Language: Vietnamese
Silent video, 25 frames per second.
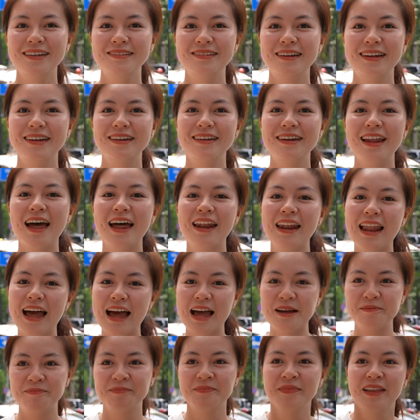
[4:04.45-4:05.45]
Nên
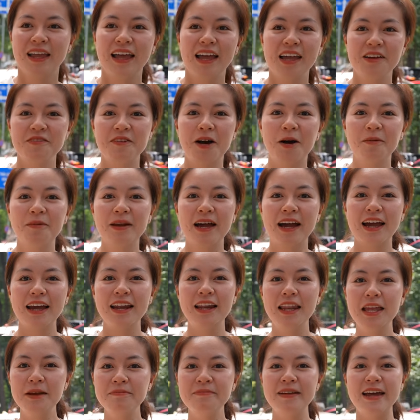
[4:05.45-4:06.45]
là hy vọng là cái
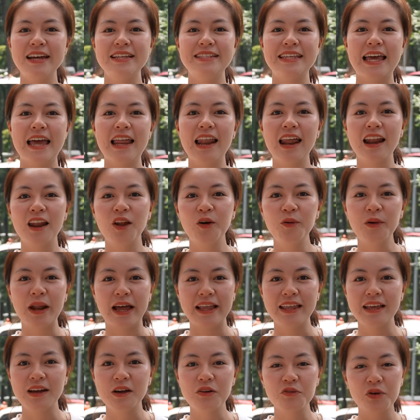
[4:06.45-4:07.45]
clip này sẽ là lưu lại
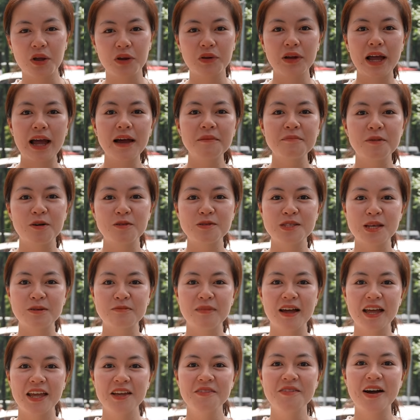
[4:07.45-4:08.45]
những cái khoảnh khắc của Song
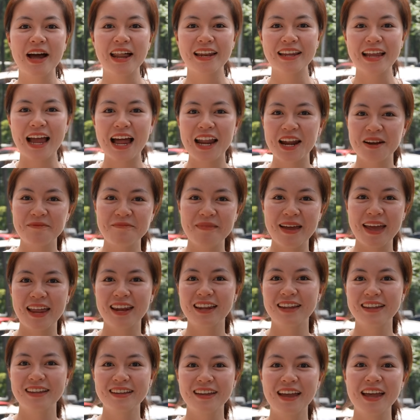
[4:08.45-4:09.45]
Hỷ và anh Caramel
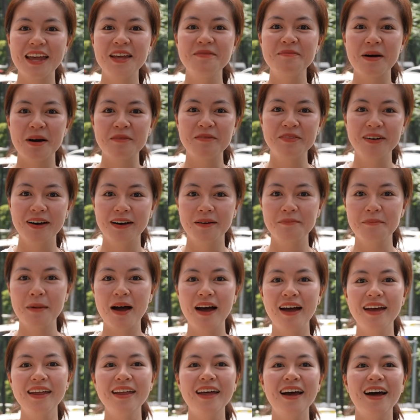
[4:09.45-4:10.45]
khi mà vừa
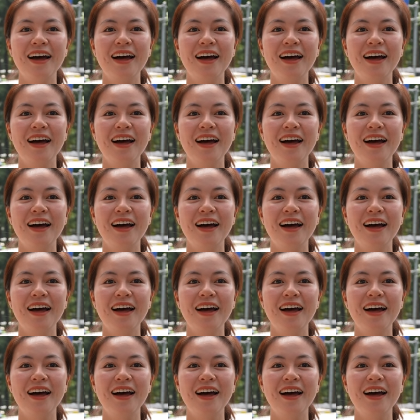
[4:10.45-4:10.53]
mới